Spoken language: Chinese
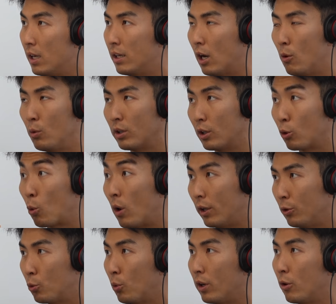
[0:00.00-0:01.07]
然后我的
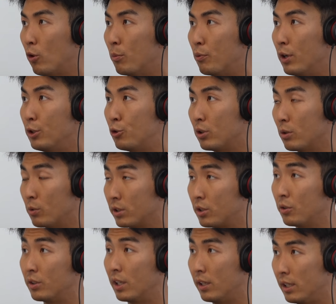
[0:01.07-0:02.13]
团队会不会觉得我是
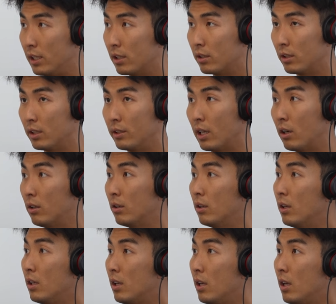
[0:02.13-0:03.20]
有能力的人？都是为了
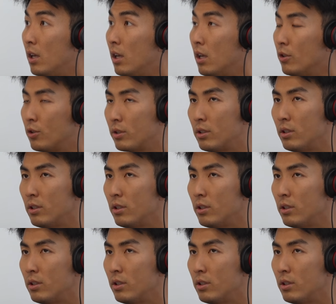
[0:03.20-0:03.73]
别人吗？就